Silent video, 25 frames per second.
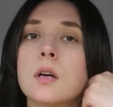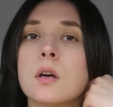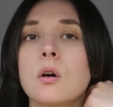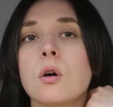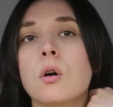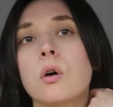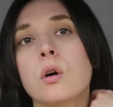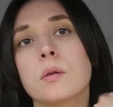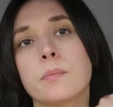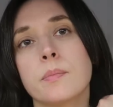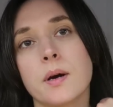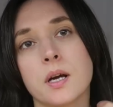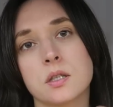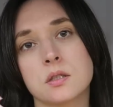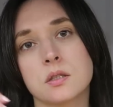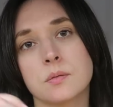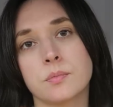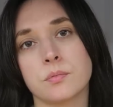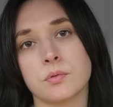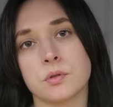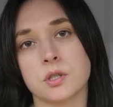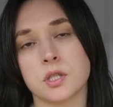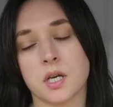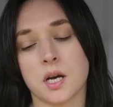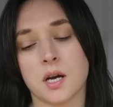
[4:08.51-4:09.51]
Oj, bardzo
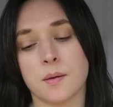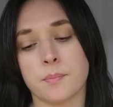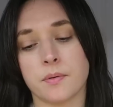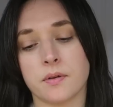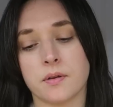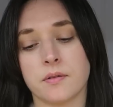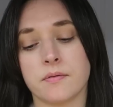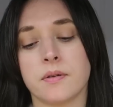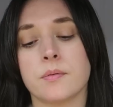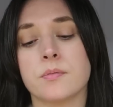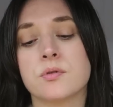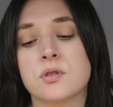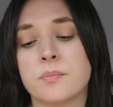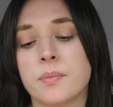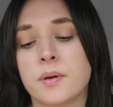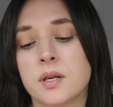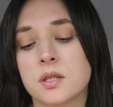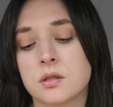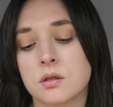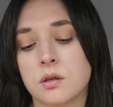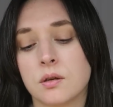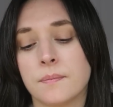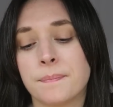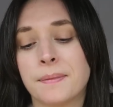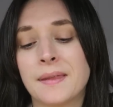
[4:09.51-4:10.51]
bym chciała. Powiem Wam, że
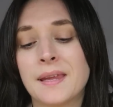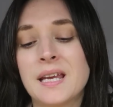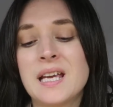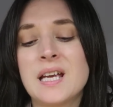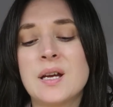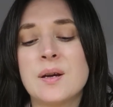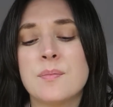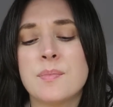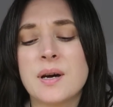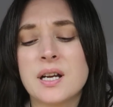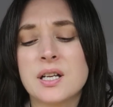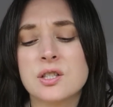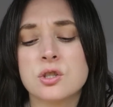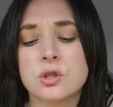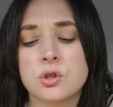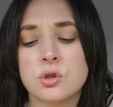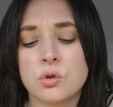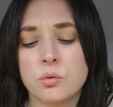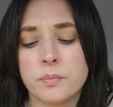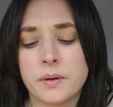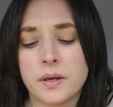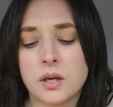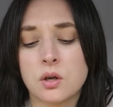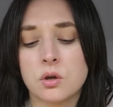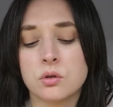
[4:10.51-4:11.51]
bardzo, bardzo nie
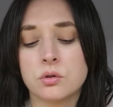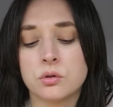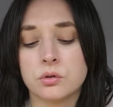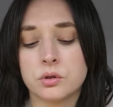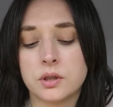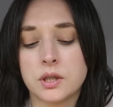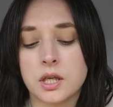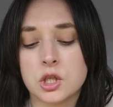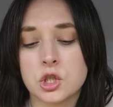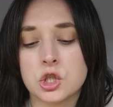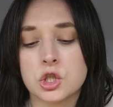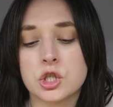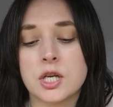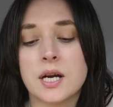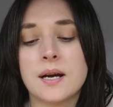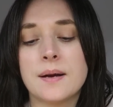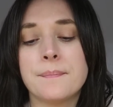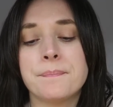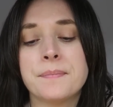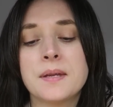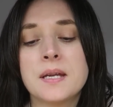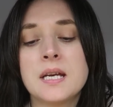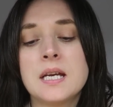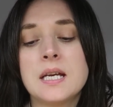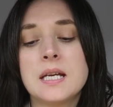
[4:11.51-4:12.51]
lubię, jak on
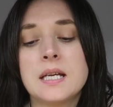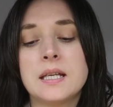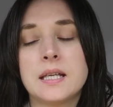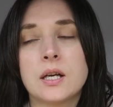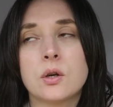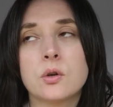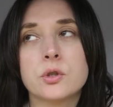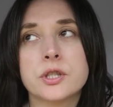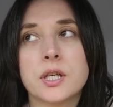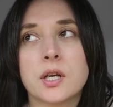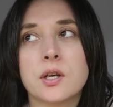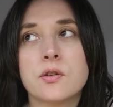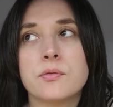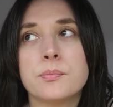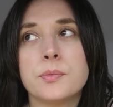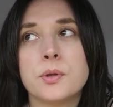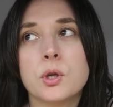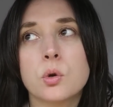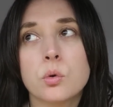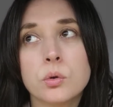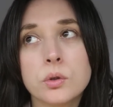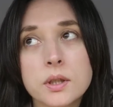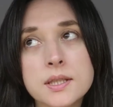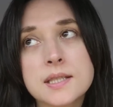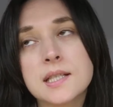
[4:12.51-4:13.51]
odjeżdża. Jakoś tak w
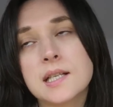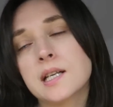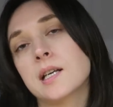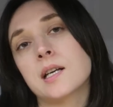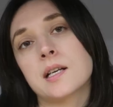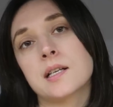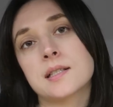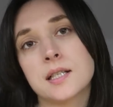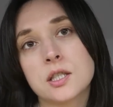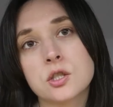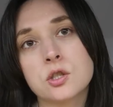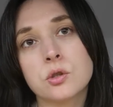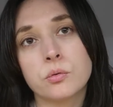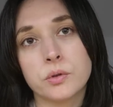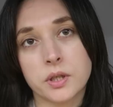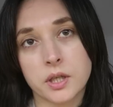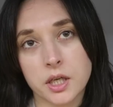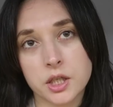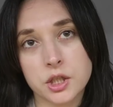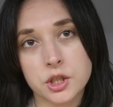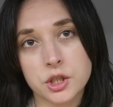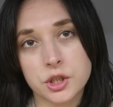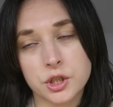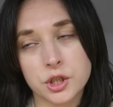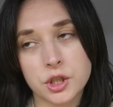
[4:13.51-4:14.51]
Mikulicach, jak zaczął
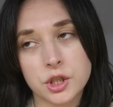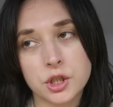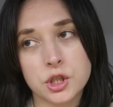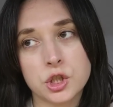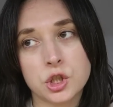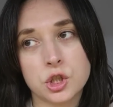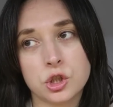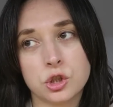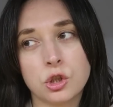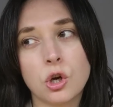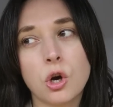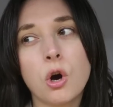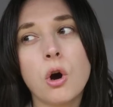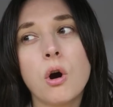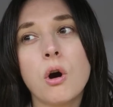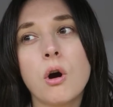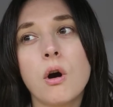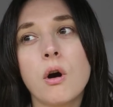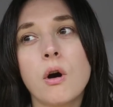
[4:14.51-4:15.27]
jeździć, to...